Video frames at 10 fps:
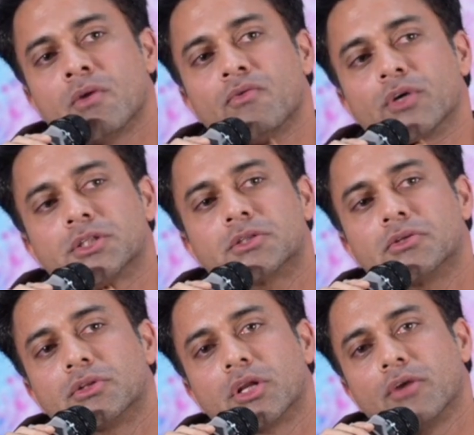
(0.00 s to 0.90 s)
ఫస్ట్
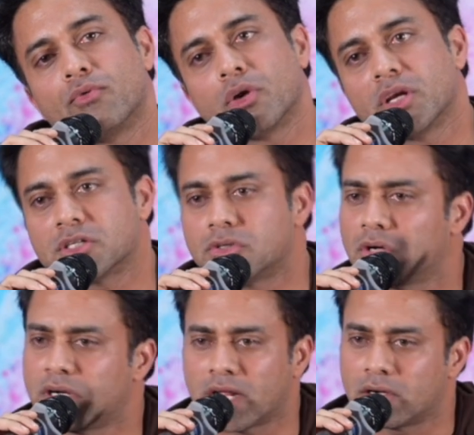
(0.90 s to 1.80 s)
త్రీ ఫోర్
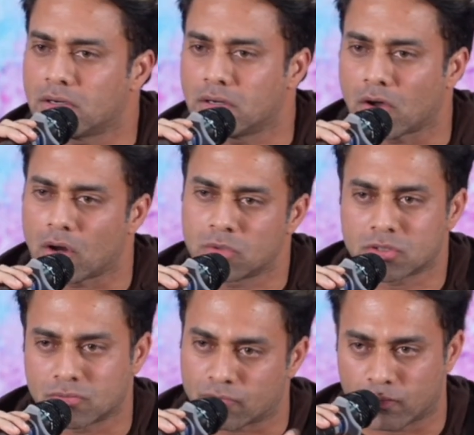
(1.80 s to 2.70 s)
ఇయర్స్లోనే టెన్
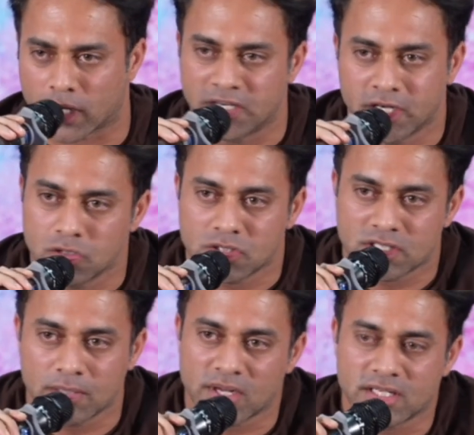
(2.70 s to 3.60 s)
ఆల్మోస్ట్ కంటిన్యూస్గా
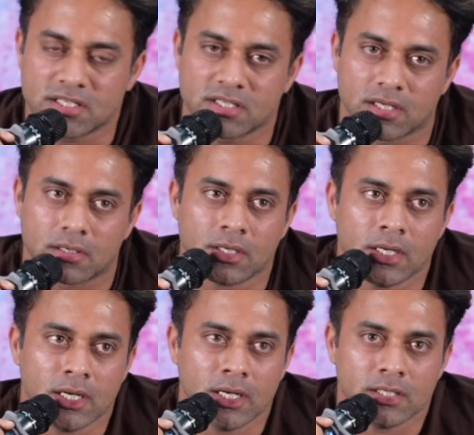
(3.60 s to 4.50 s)
సినిమాలు చేసేసాను
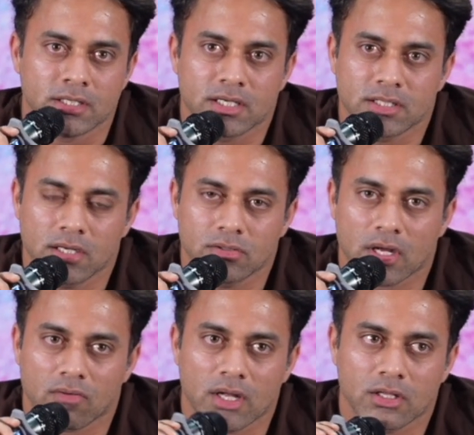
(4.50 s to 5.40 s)
చేశాను
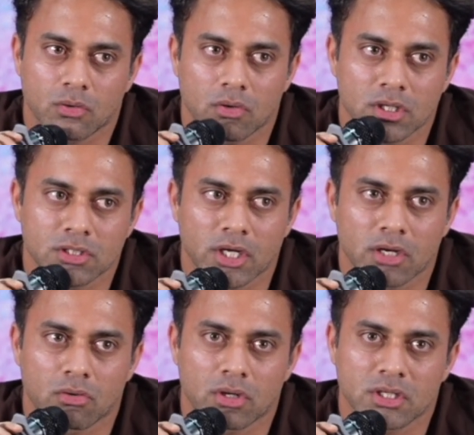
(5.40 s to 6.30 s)
తర్వాత కొన్ని చేయకూడని